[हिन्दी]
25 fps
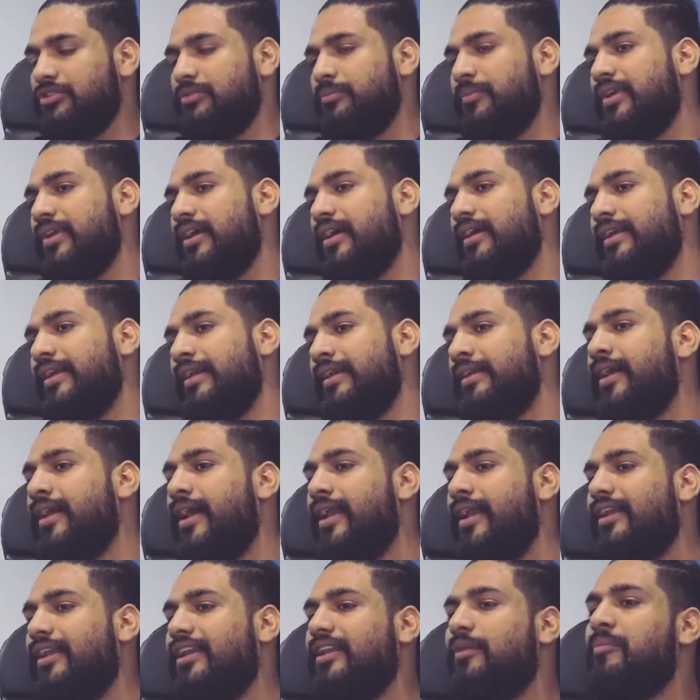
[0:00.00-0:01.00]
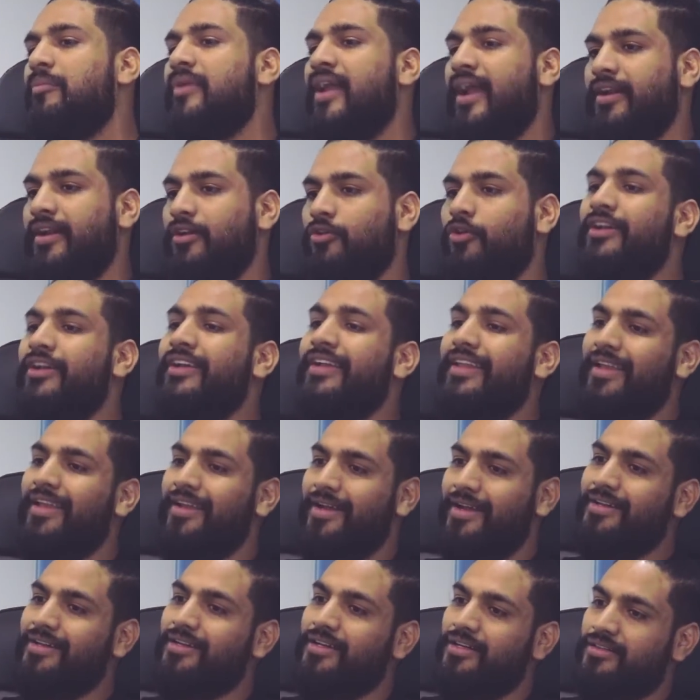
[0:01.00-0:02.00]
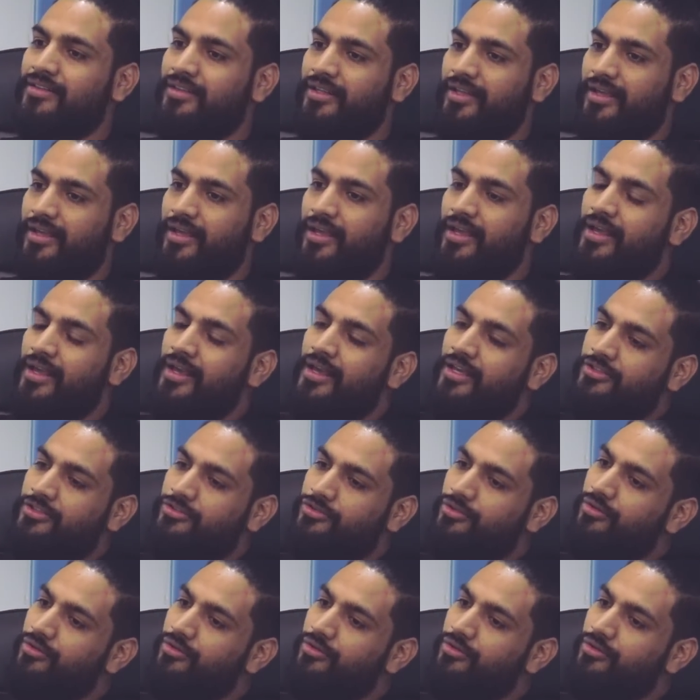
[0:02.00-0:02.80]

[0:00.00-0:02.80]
उसमें अगर indirectly brand को integrate करते हैं